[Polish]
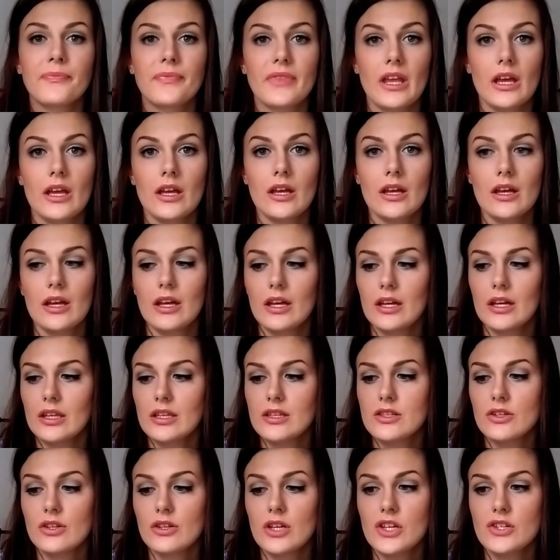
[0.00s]
E, I
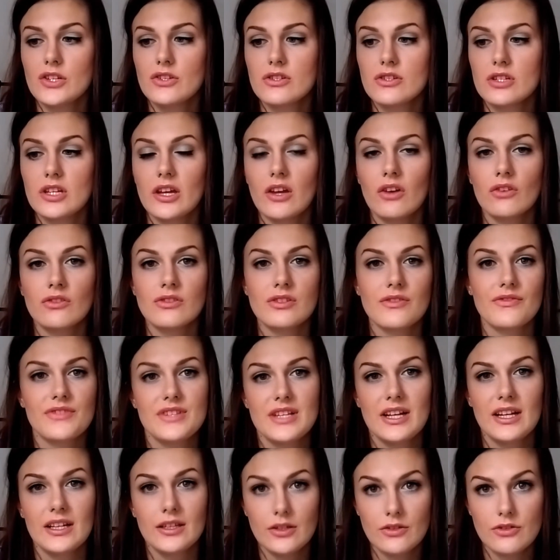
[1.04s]
co jeszcze? On się
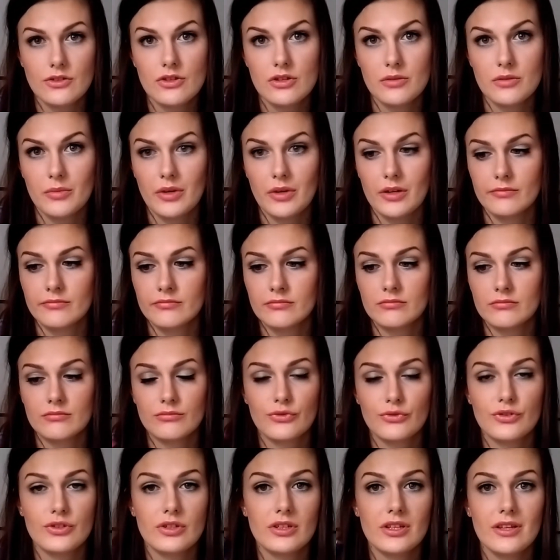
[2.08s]
wcale nie trzyma.
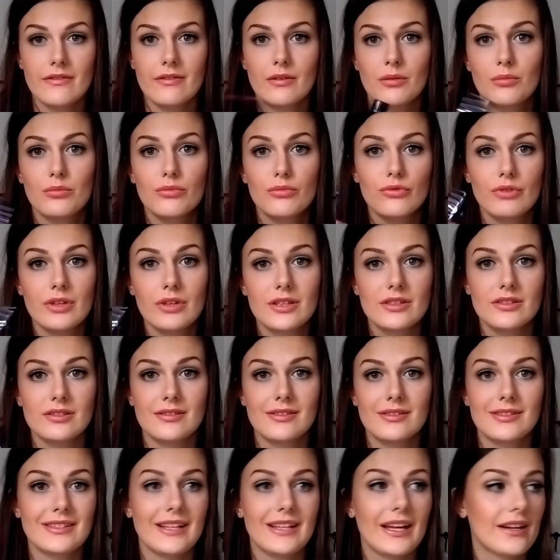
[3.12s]
Może nie wiem, mu
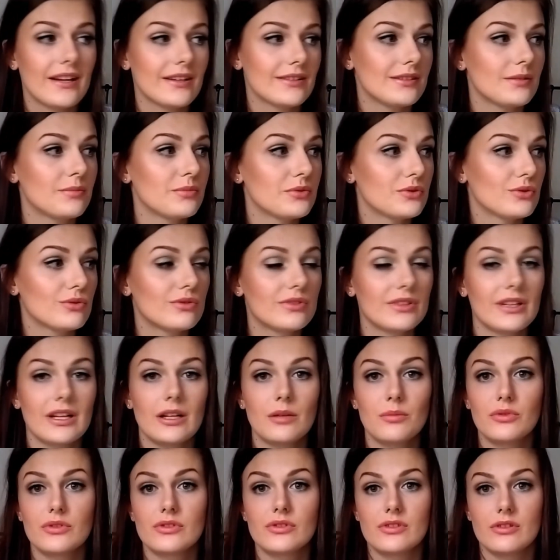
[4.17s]
jest stare, zepsuty
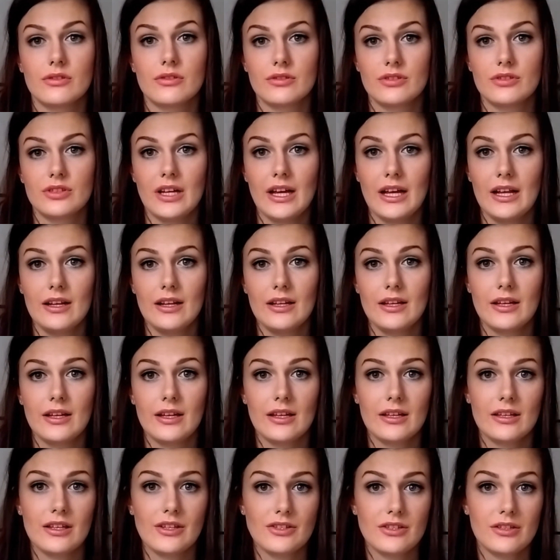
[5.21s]
albo coś,
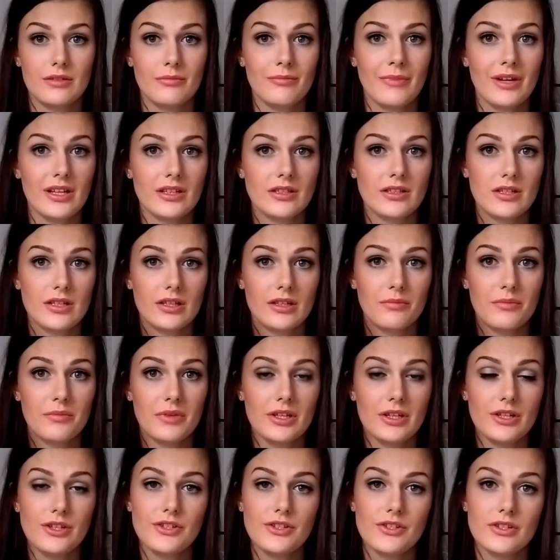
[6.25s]
ale jeśli macie,
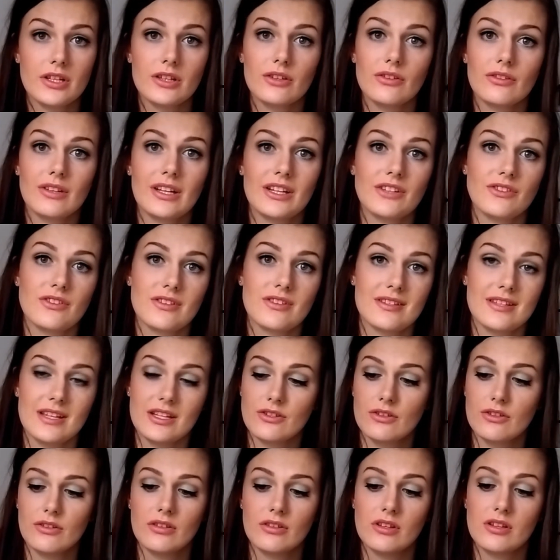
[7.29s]
mieliście, to dajcie
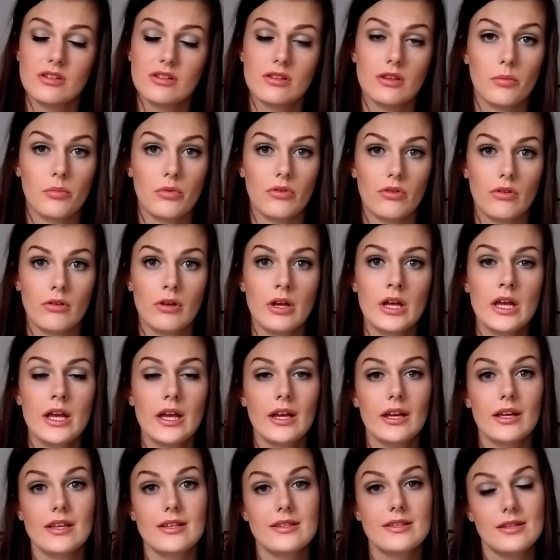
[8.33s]
znać koniecznie, bo
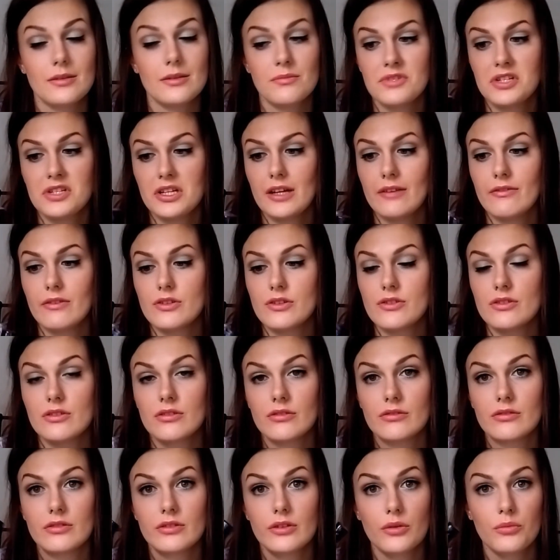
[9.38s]
jestem ciekawa, czy to
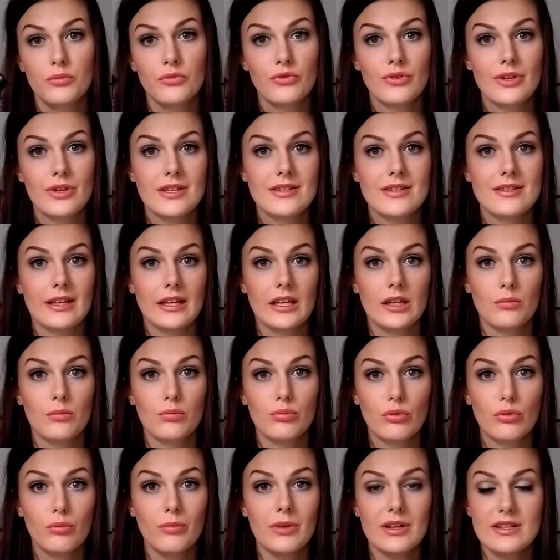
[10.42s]
tylko mój jest taki
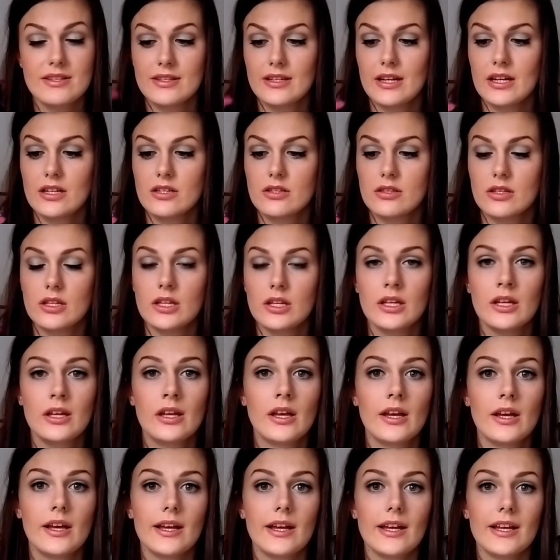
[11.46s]
bubel straszny,
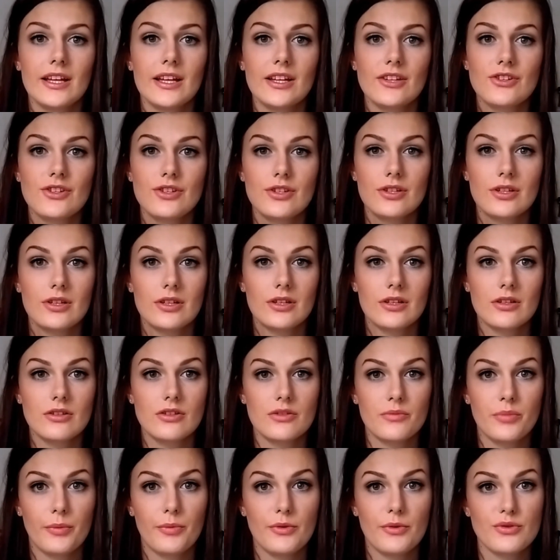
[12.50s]
e, czy,
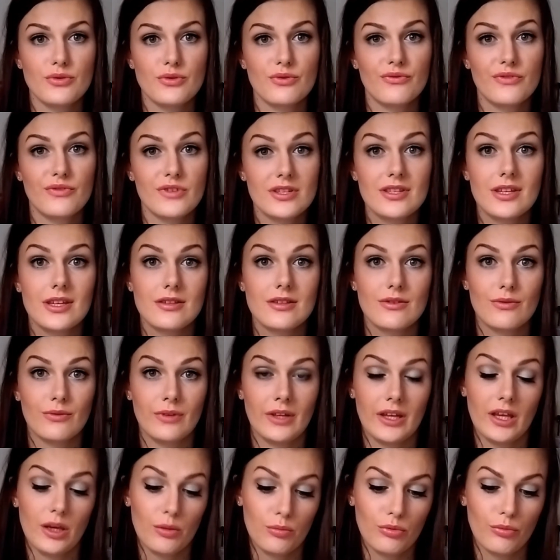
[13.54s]
czy po prostu wszystkie są
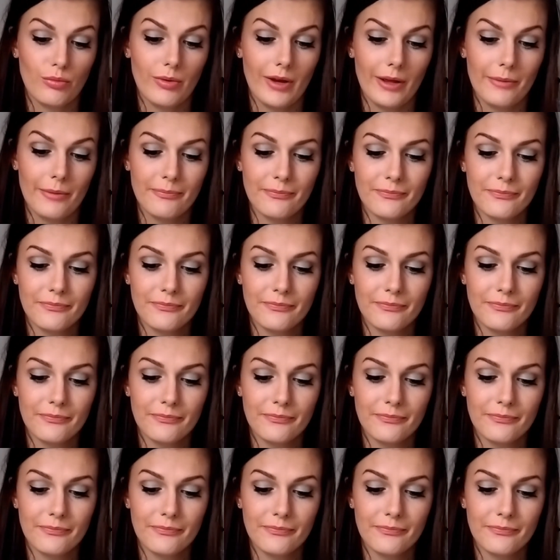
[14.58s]
takie buble.